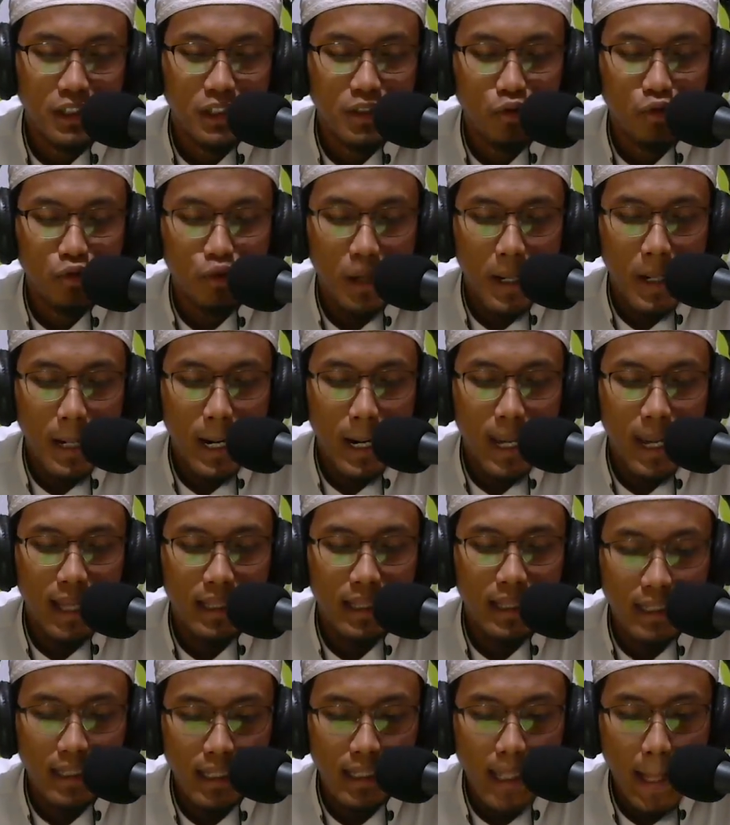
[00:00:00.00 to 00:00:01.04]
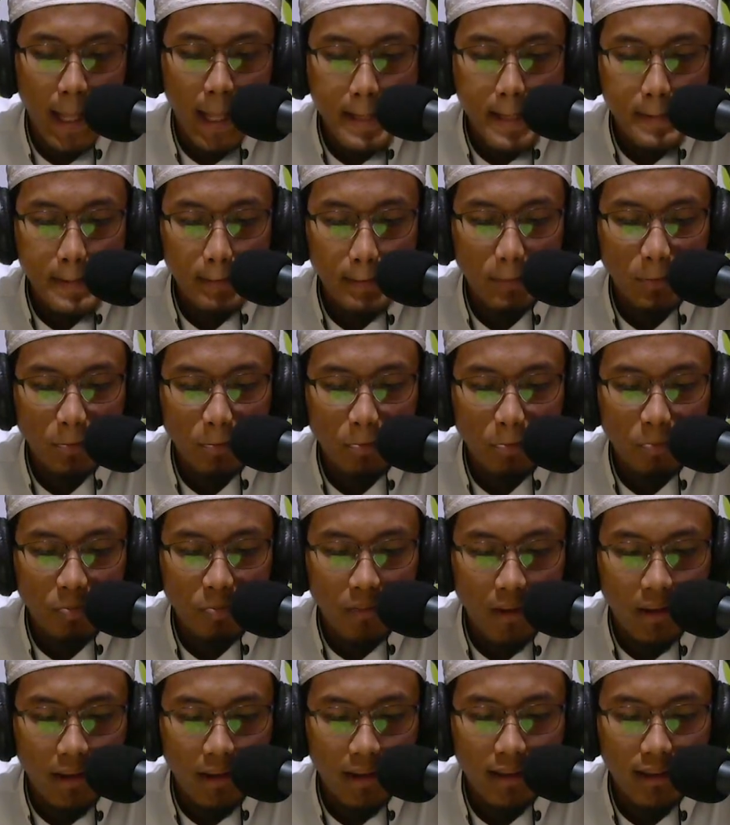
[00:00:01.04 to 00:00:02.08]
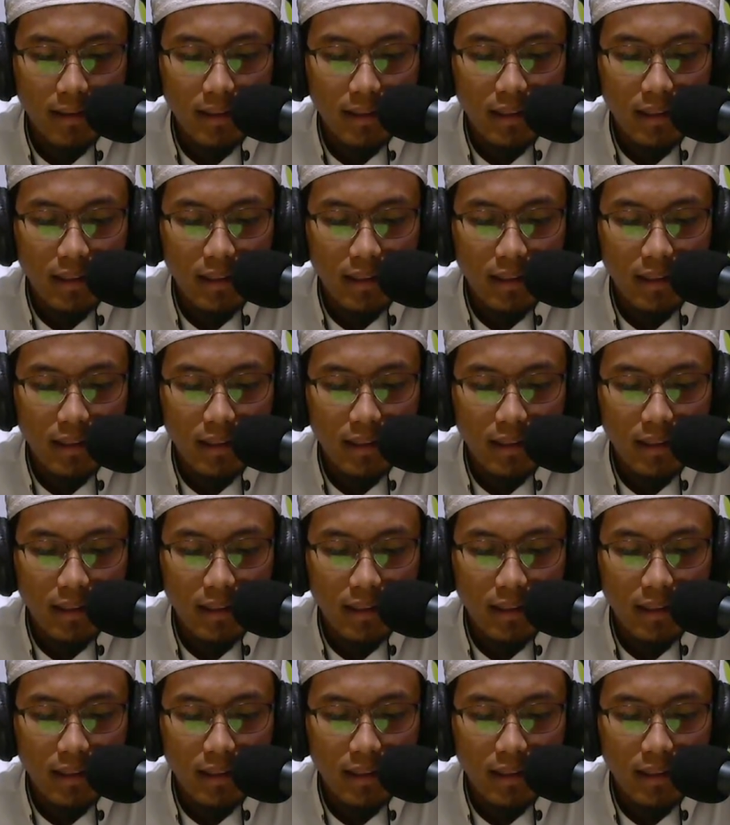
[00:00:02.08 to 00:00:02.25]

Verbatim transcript: juga adalah hatinya ya